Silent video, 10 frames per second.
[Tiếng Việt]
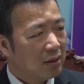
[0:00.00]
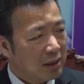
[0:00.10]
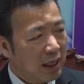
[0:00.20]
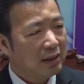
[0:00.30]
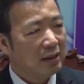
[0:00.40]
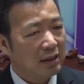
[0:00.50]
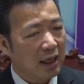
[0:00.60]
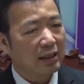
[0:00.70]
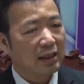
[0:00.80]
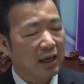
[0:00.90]
xanh
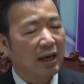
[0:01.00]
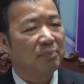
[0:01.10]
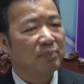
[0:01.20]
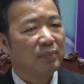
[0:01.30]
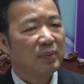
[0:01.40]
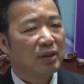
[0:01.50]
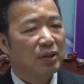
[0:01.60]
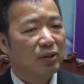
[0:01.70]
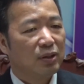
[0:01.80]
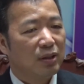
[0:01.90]
sạch đẹp
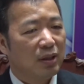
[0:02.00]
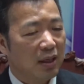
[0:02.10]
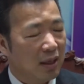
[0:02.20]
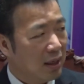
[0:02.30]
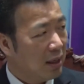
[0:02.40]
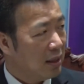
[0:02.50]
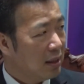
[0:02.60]
à,